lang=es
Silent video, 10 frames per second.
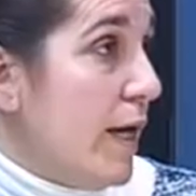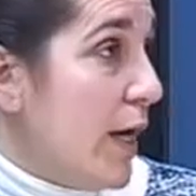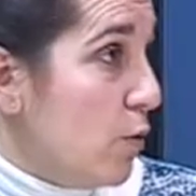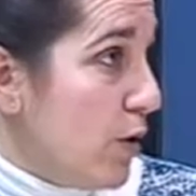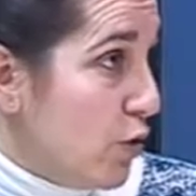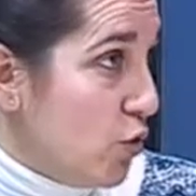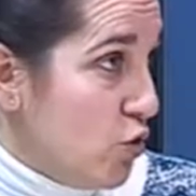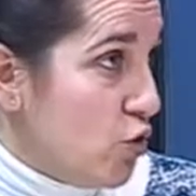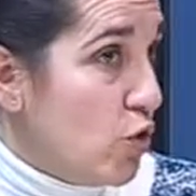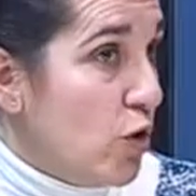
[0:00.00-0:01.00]
a nuestro
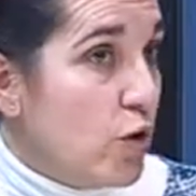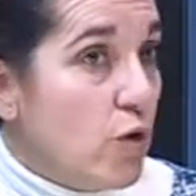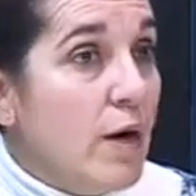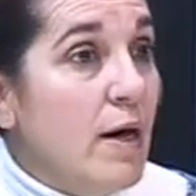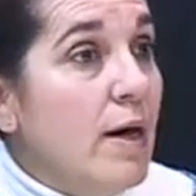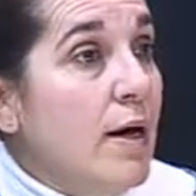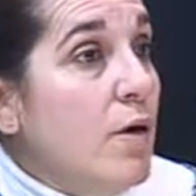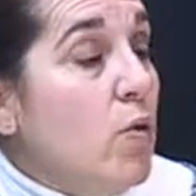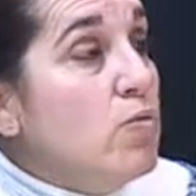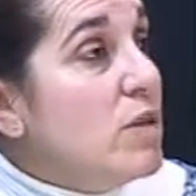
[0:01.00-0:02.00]
consorcio.
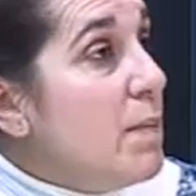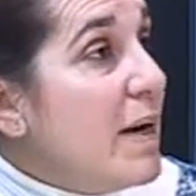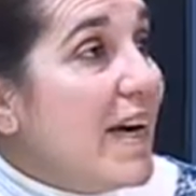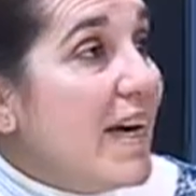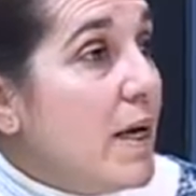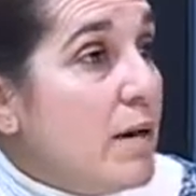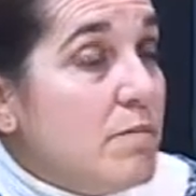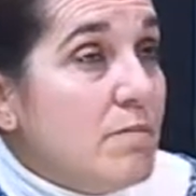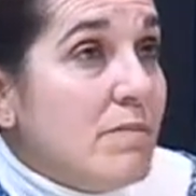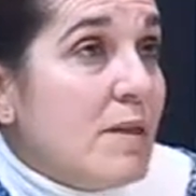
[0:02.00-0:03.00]
Un tema que
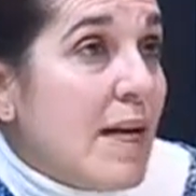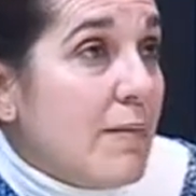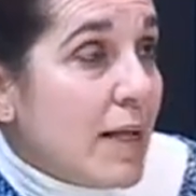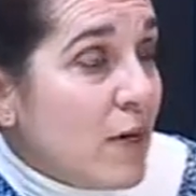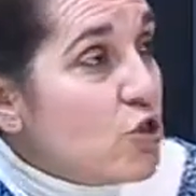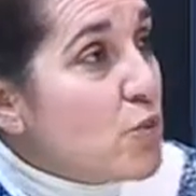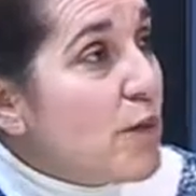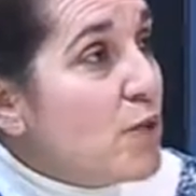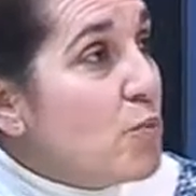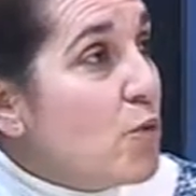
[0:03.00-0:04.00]
mm, la verdad que nos
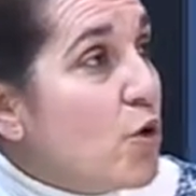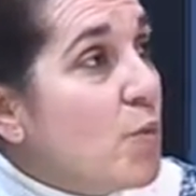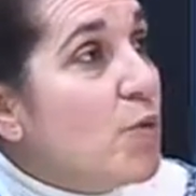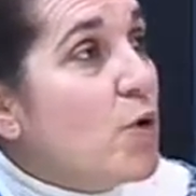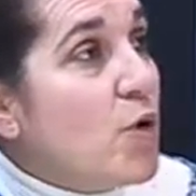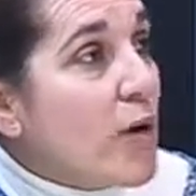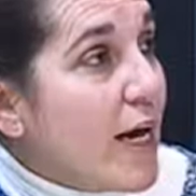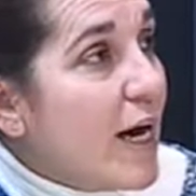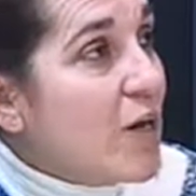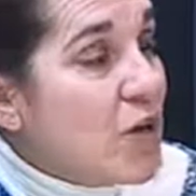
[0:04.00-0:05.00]
sorprende un poco por lo
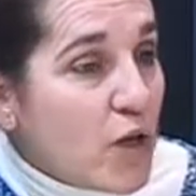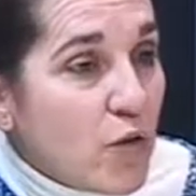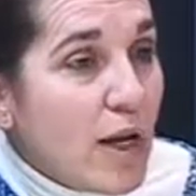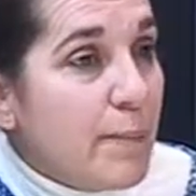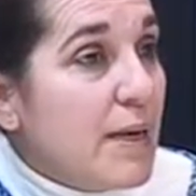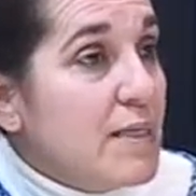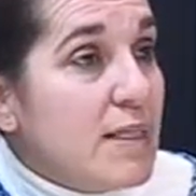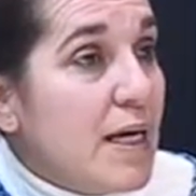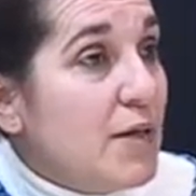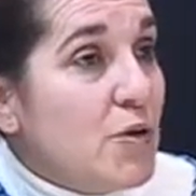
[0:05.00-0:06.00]
que ha corrido en la
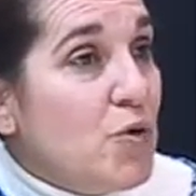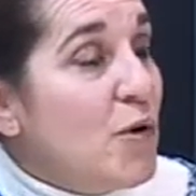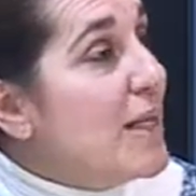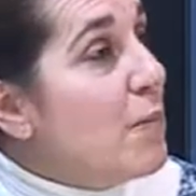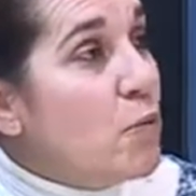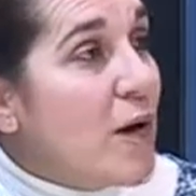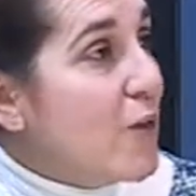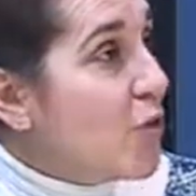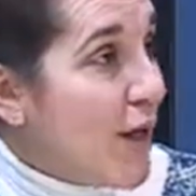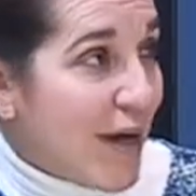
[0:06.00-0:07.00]
prensa, no están
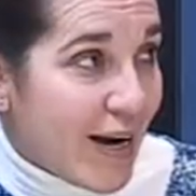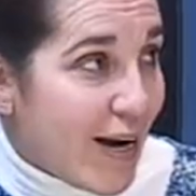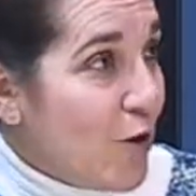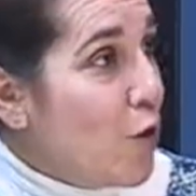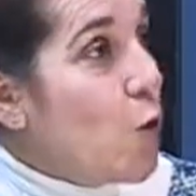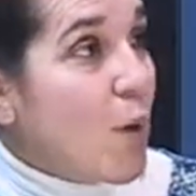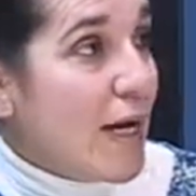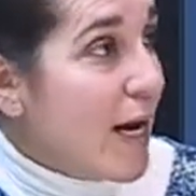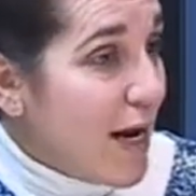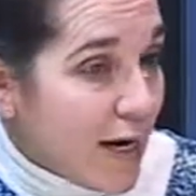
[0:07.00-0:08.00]
buscando nada raro, no hay
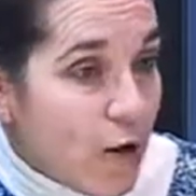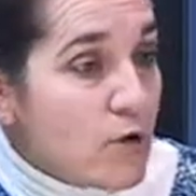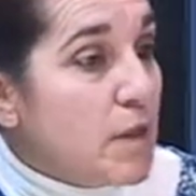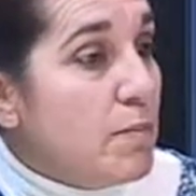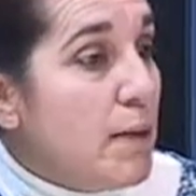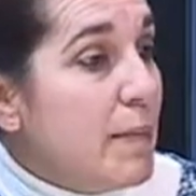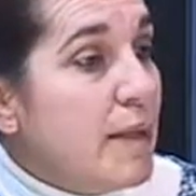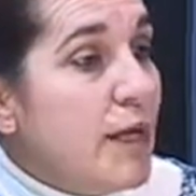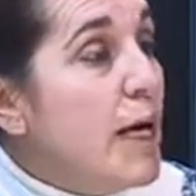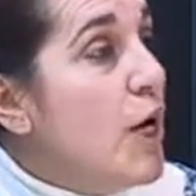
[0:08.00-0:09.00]
nada raro,
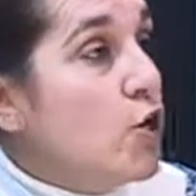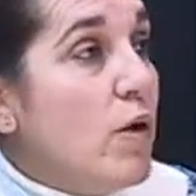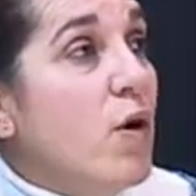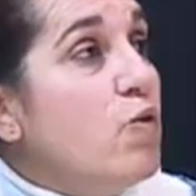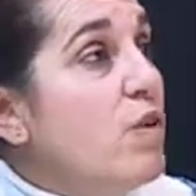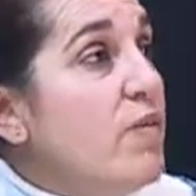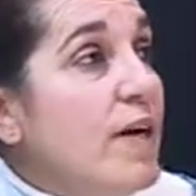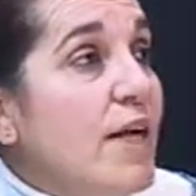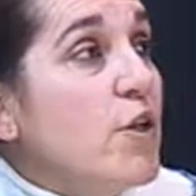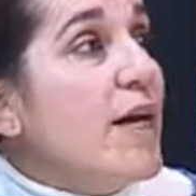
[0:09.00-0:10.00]
simplemente todas las
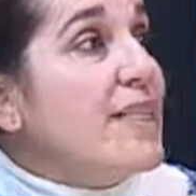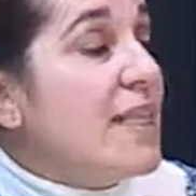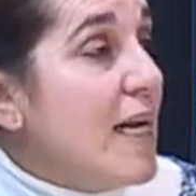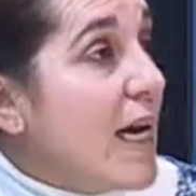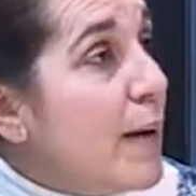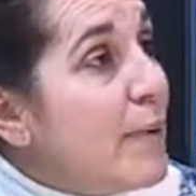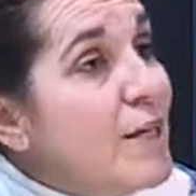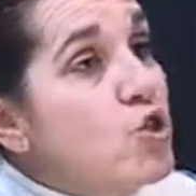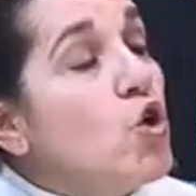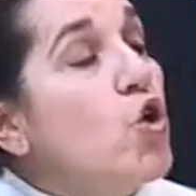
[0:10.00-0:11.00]
justificaciones que se tenían que haber
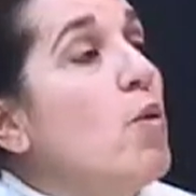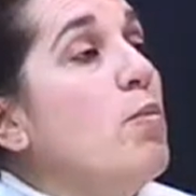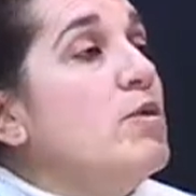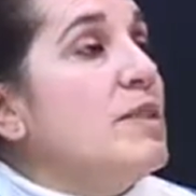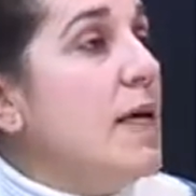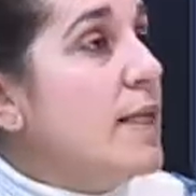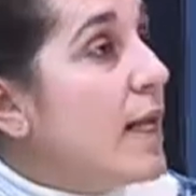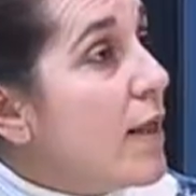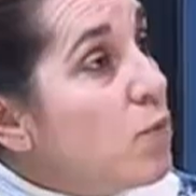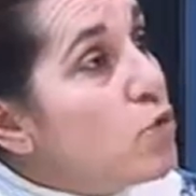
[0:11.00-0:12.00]
hecho, como se ha
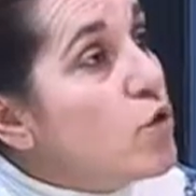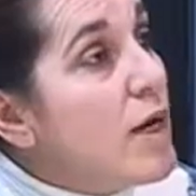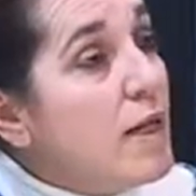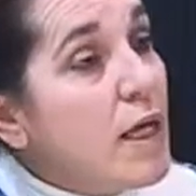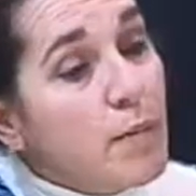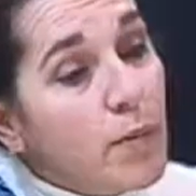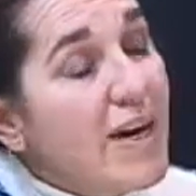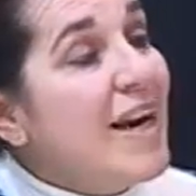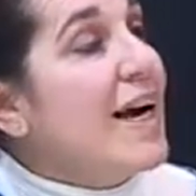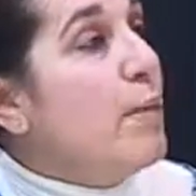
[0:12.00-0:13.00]
tardado mucho en el tiempo
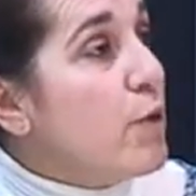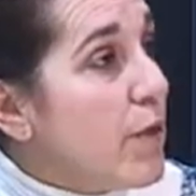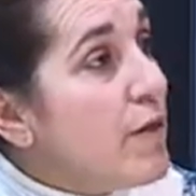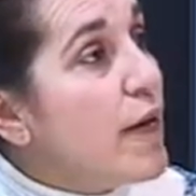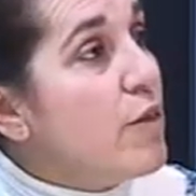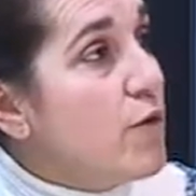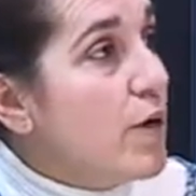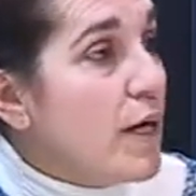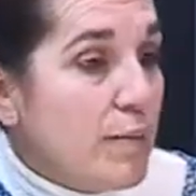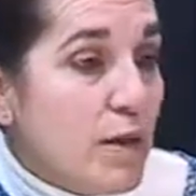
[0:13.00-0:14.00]
por el cambio de
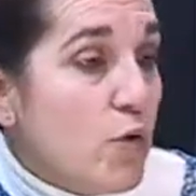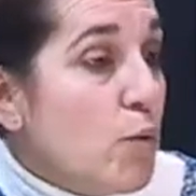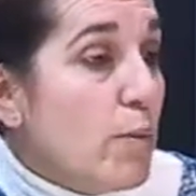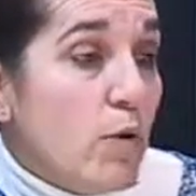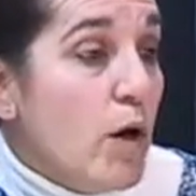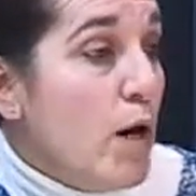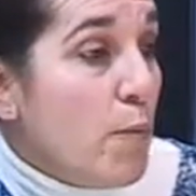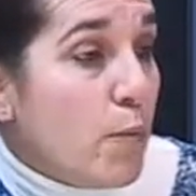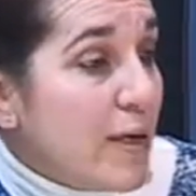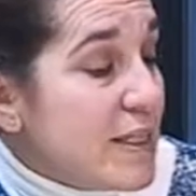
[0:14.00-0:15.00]
dirección que ha habido nuevo,
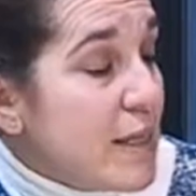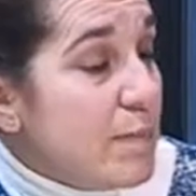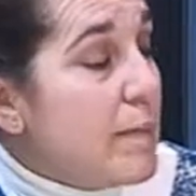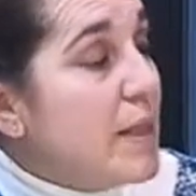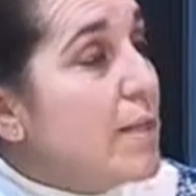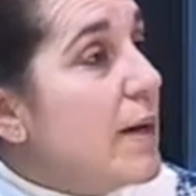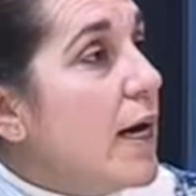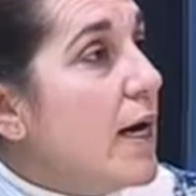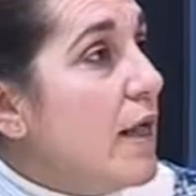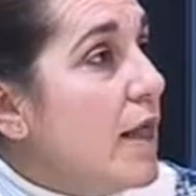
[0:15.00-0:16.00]
pues simplemente para
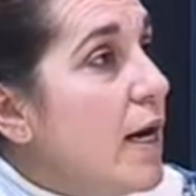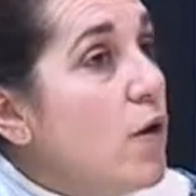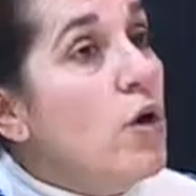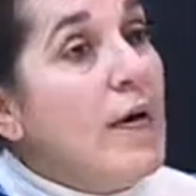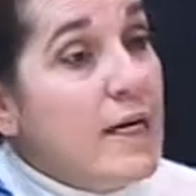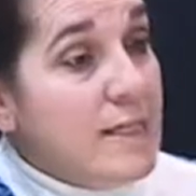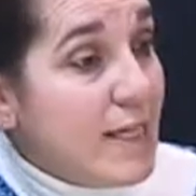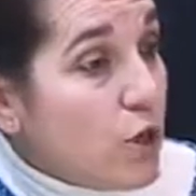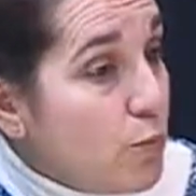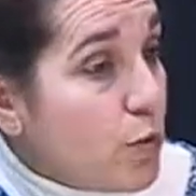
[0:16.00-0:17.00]
agilizarlo
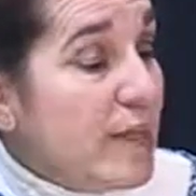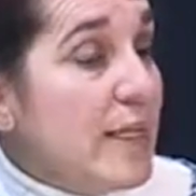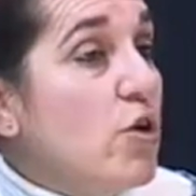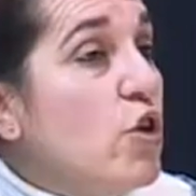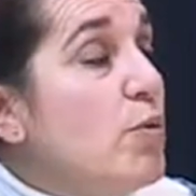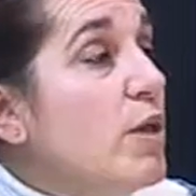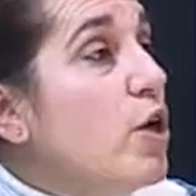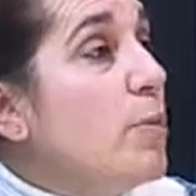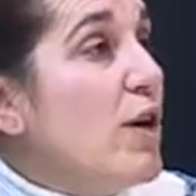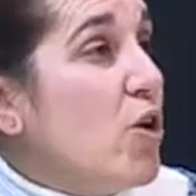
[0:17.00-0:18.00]
se comprometieron, como
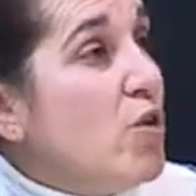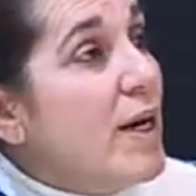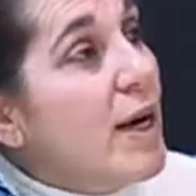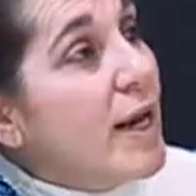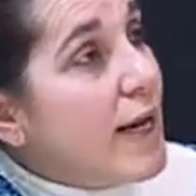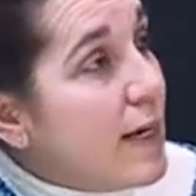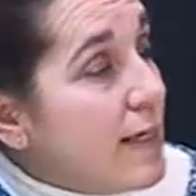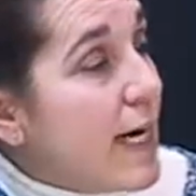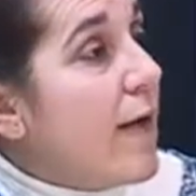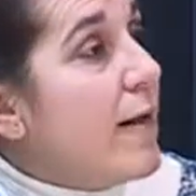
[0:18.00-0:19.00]
digo, pero con la
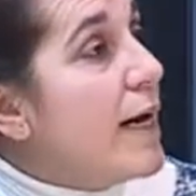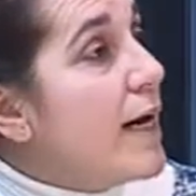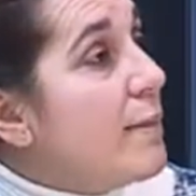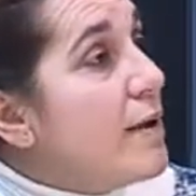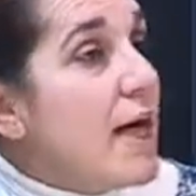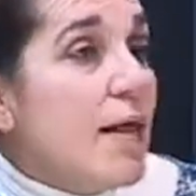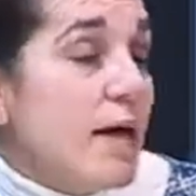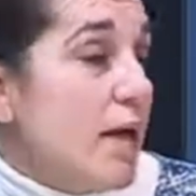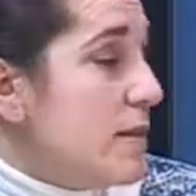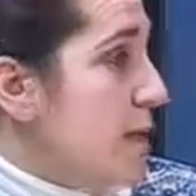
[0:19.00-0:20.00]
llegada de las
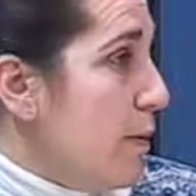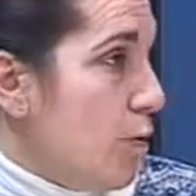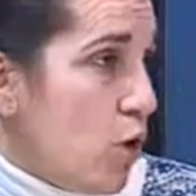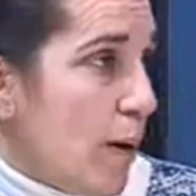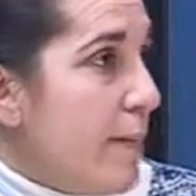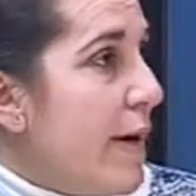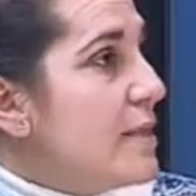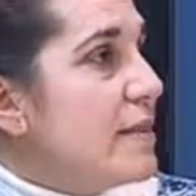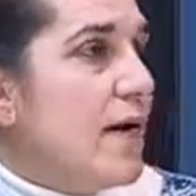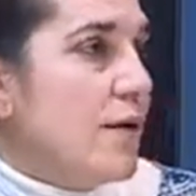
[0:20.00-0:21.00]
navidades, sabemos lo que
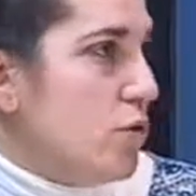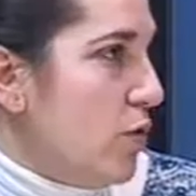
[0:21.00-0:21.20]
pasa, mm.